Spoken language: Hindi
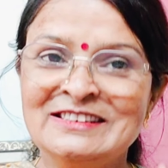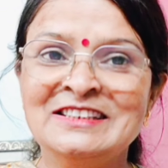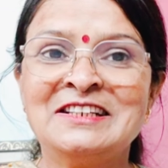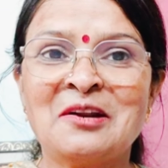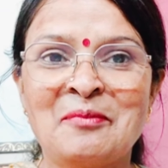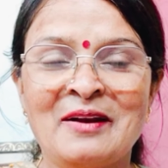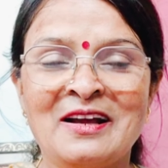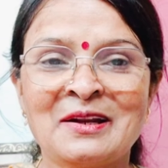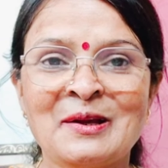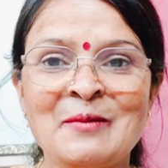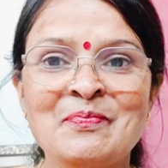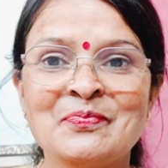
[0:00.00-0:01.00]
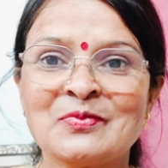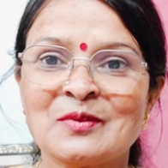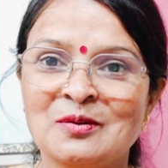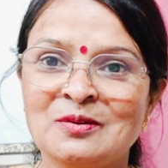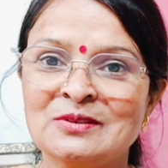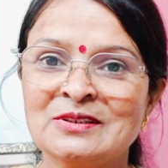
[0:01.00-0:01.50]
जी ट्रिपल आर का
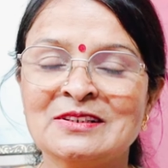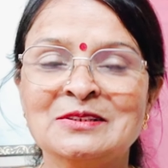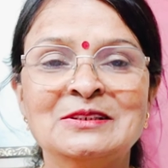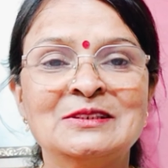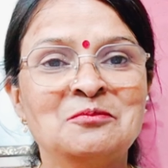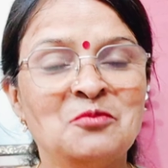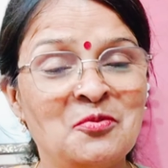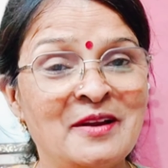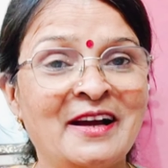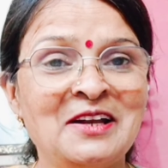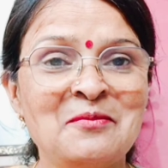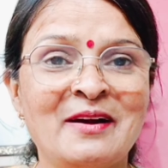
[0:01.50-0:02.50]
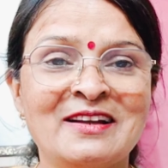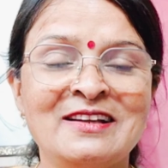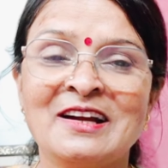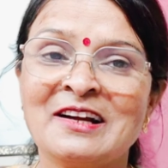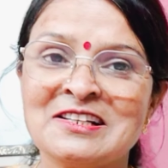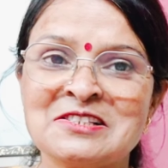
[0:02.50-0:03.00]
और मूवी आनी
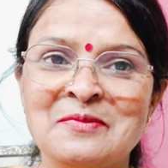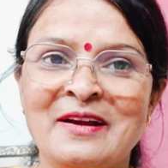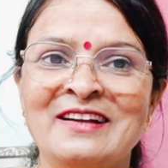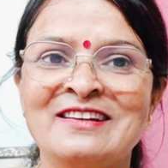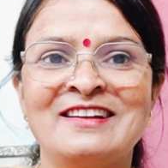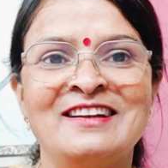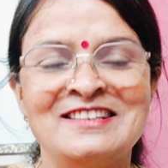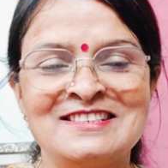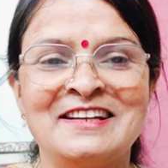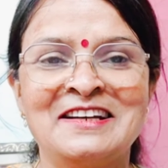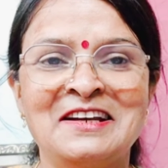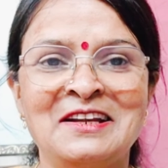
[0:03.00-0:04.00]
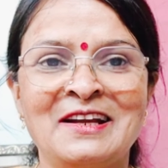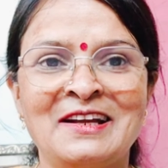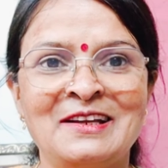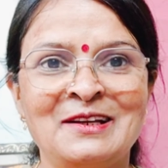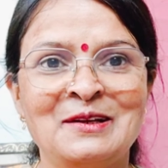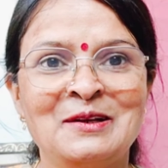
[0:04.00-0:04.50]
बाकी अगस्त में आएगी रिलीज डेट नहीं
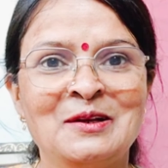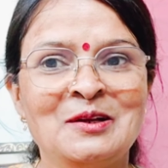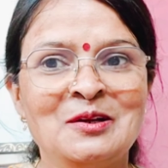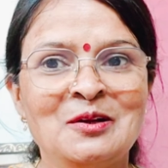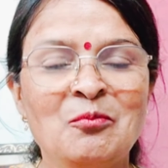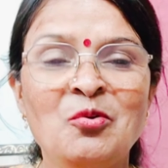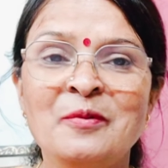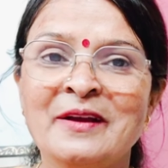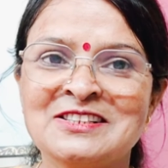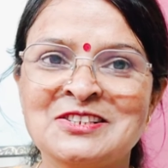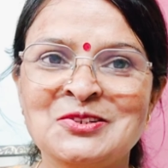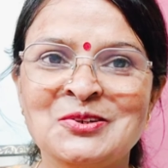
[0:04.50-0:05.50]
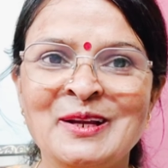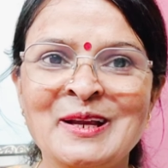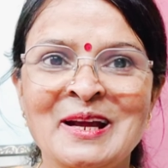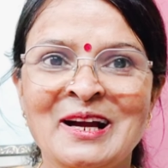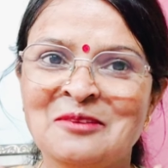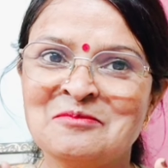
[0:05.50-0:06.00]
आई है मूवी अच्छी
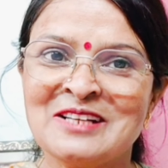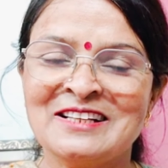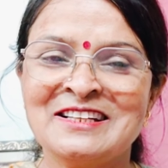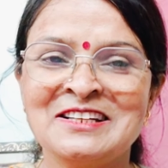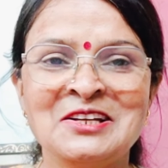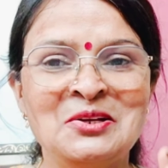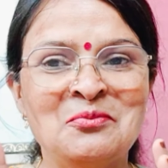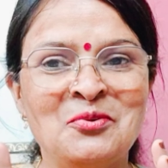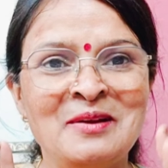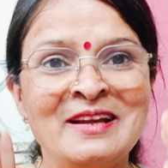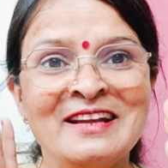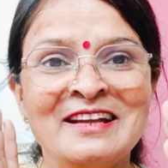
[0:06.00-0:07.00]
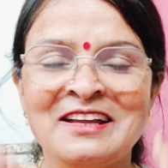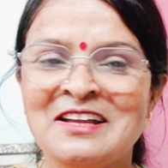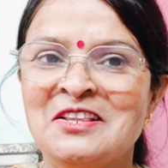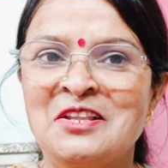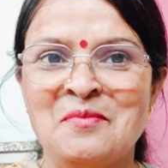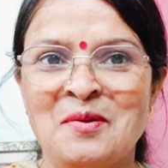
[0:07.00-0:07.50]
होगी हम चाहते हैं कि ये मूवी
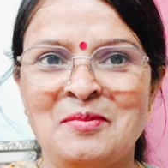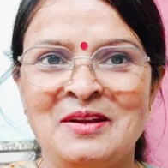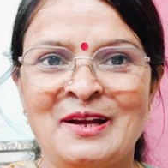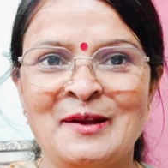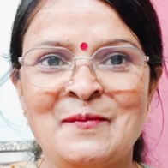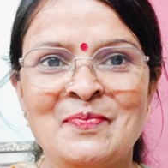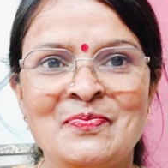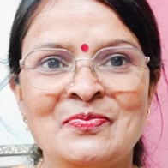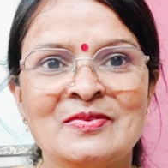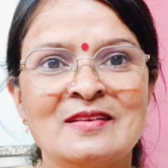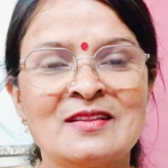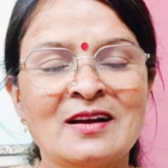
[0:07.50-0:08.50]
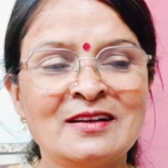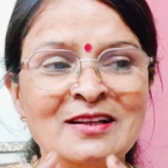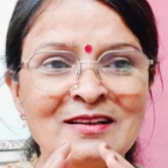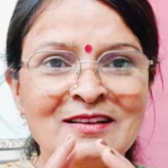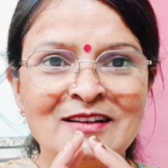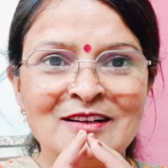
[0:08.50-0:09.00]
हिंदी में भी आए ताकि
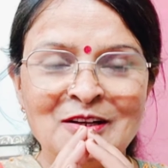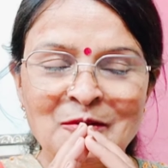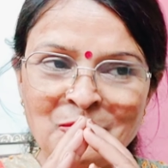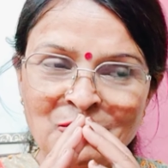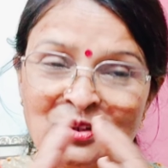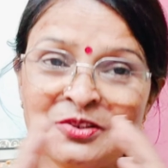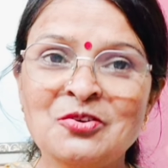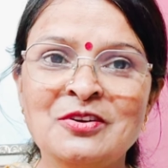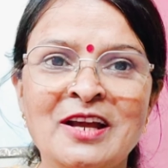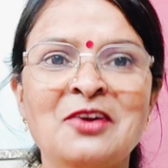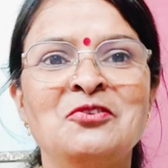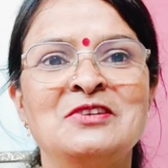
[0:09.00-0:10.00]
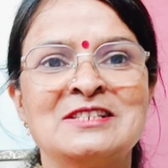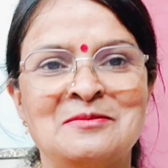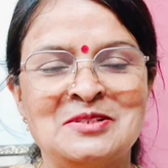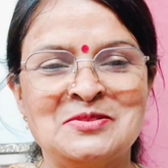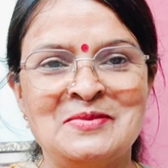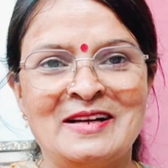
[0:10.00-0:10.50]
पूरी दुनिया को ये
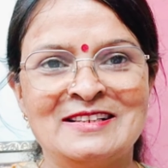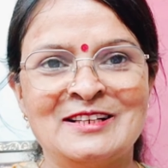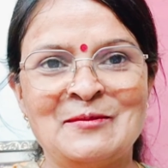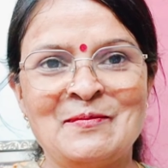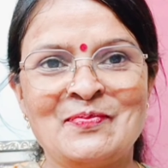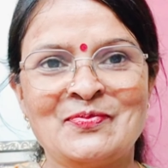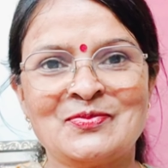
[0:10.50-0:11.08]
समझ में आ जाए